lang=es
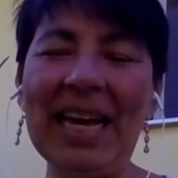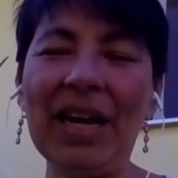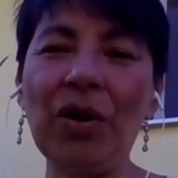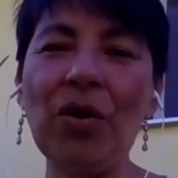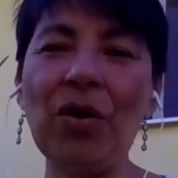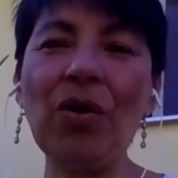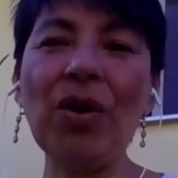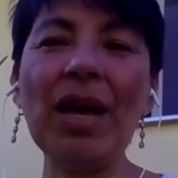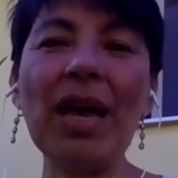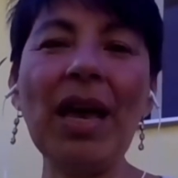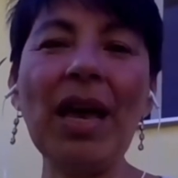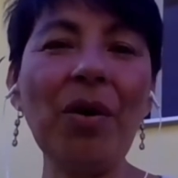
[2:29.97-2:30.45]

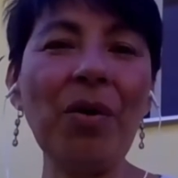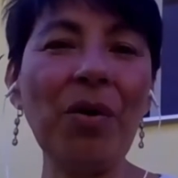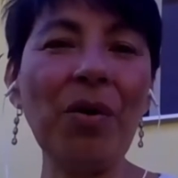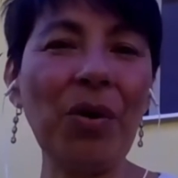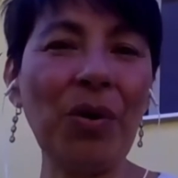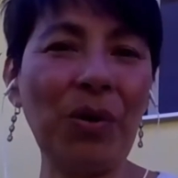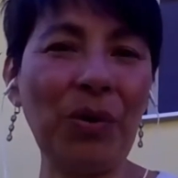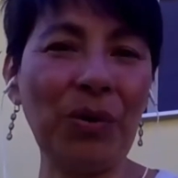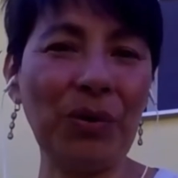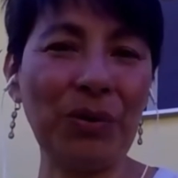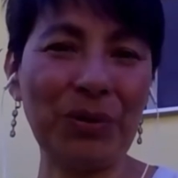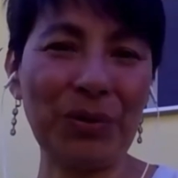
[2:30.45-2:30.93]
¿Con qué
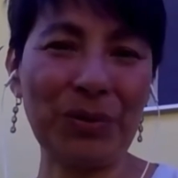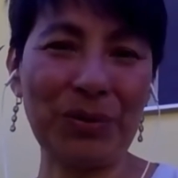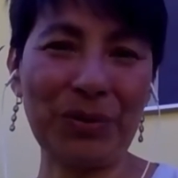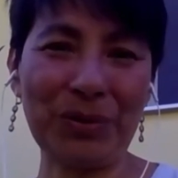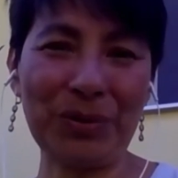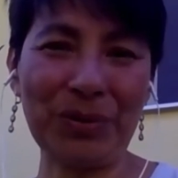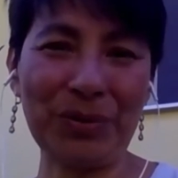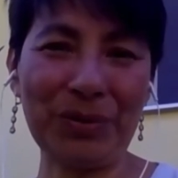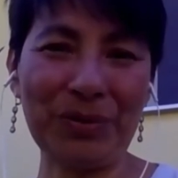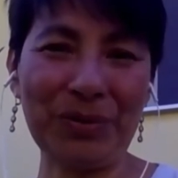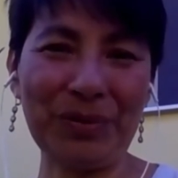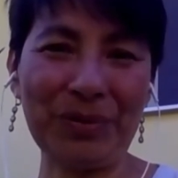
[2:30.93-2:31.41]
ojos?
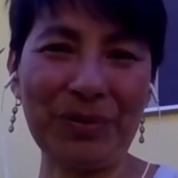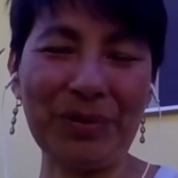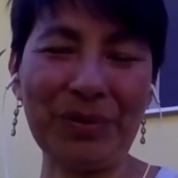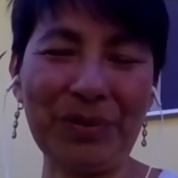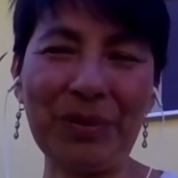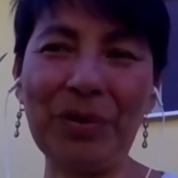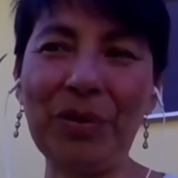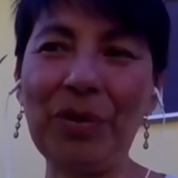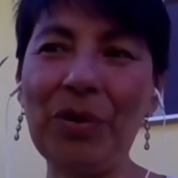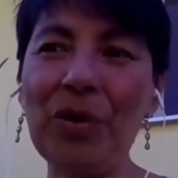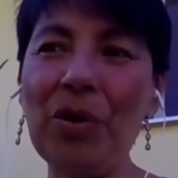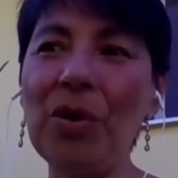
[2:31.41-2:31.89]

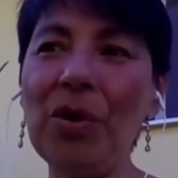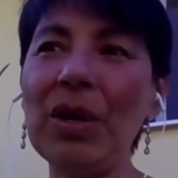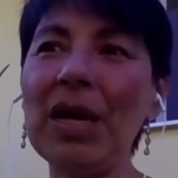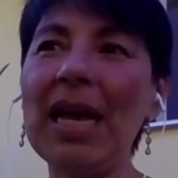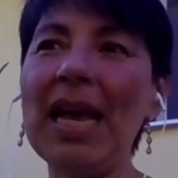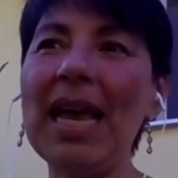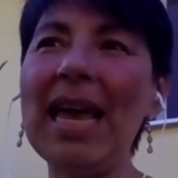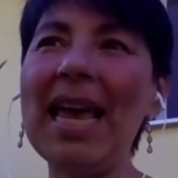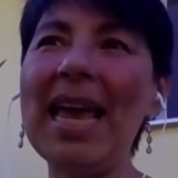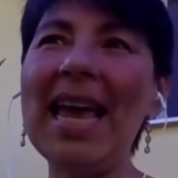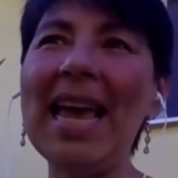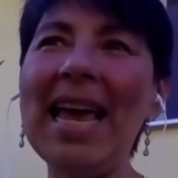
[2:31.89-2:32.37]
¿Con
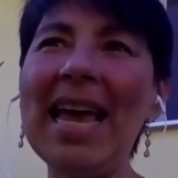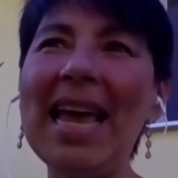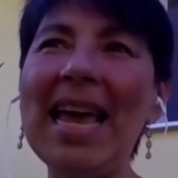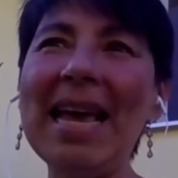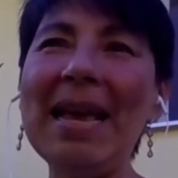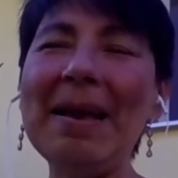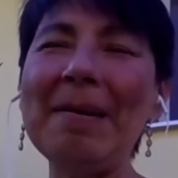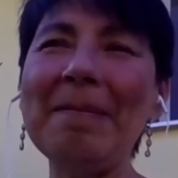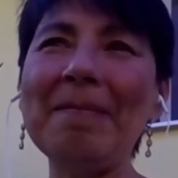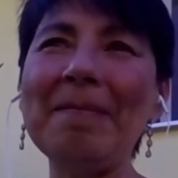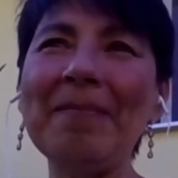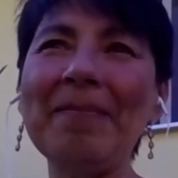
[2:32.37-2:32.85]

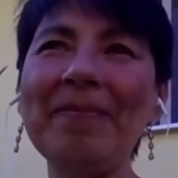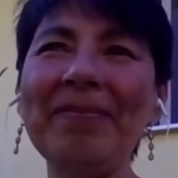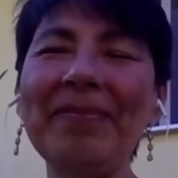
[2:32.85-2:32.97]
qué